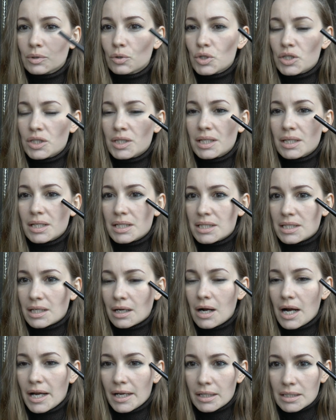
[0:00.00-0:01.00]
то есть не
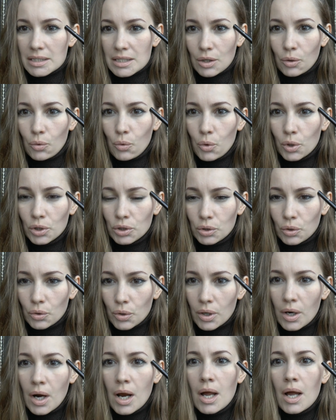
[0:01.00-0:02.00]
растекается
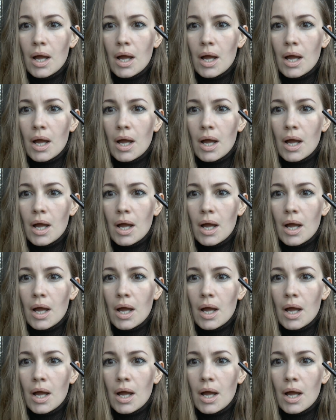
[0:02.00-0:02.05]
контур.